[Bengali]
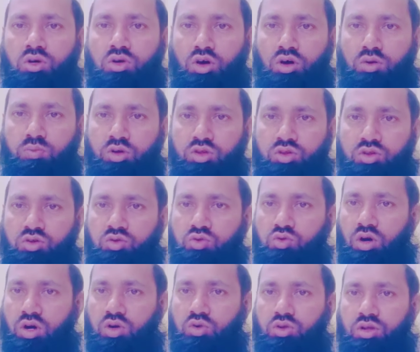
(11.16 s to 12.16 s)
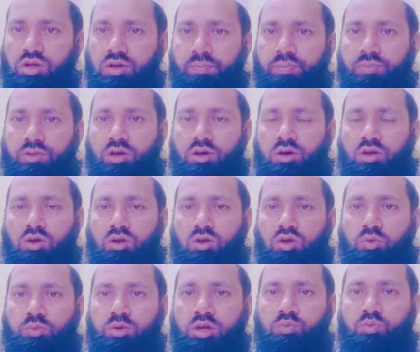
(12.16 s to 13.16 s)
রহমতের দোয়া করি
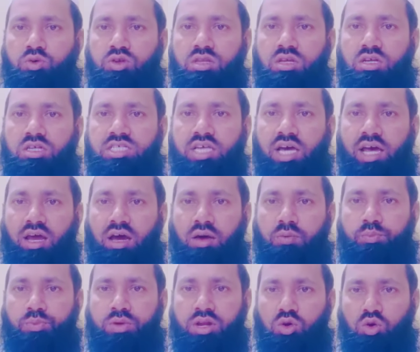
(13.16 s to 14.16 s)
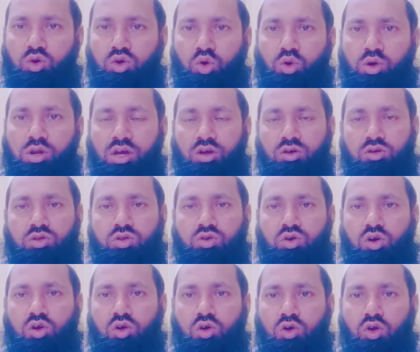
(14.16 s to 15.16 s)
নবীর প্রতি সালাম প্রেরণ করি এর অর্থ
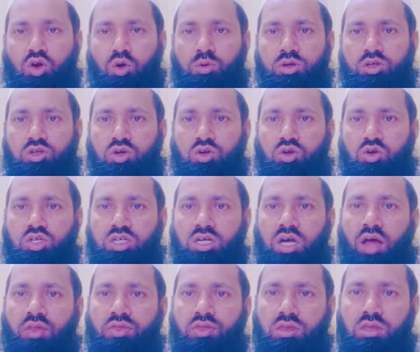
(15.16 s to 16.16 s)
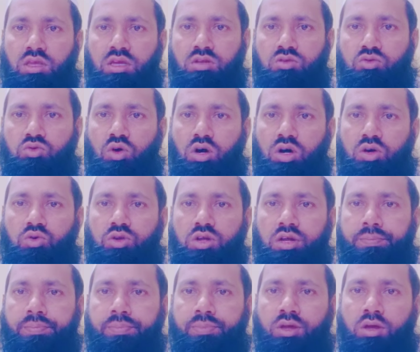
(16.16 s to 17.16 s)
হলো নবীর জন্য শান্তির দোয়া করি
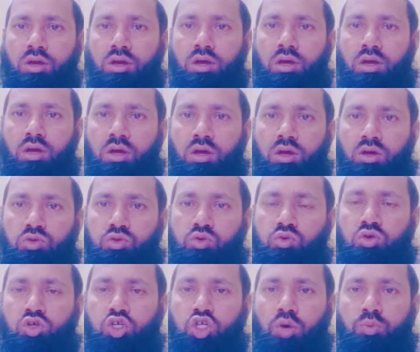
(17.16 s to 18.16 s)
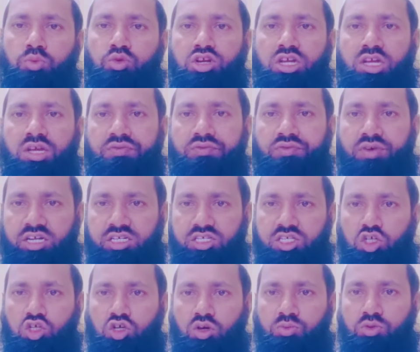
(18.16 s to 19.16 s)
দূর শব্দটি
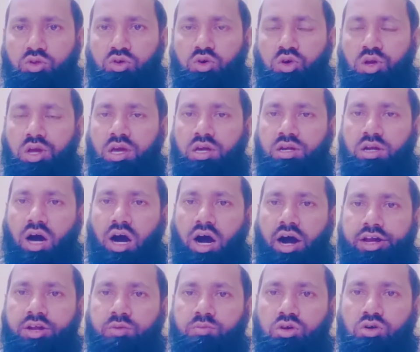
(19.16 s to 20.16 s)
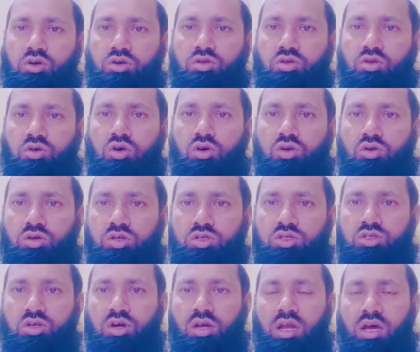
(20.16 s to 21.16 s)
ফার্সি শব্দ এর আরবি অর্থ হলো
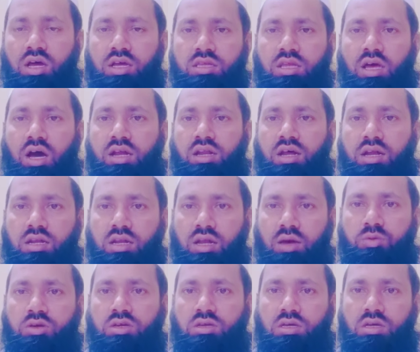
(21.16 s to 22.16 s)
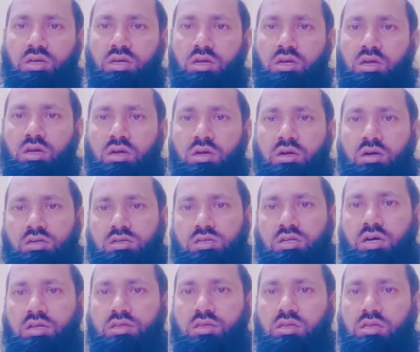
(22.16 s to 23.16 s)
সালাত আলান নবী
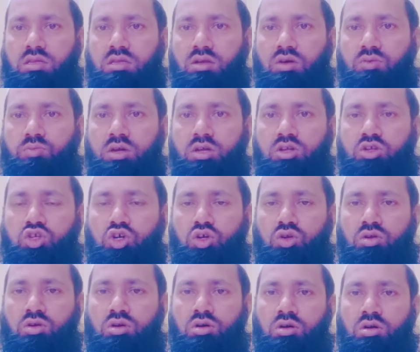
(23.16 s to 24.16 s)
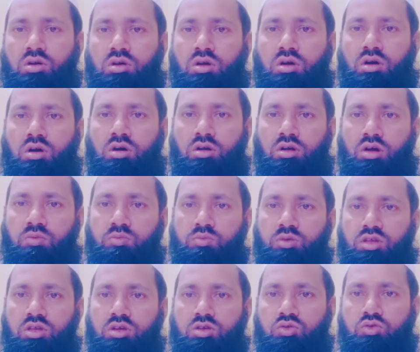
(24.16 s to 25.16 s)
অর্থাৎ নবীর জন্য
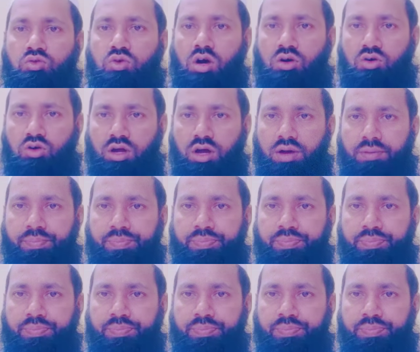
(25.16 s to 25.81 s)
রহমতের দোয়া করা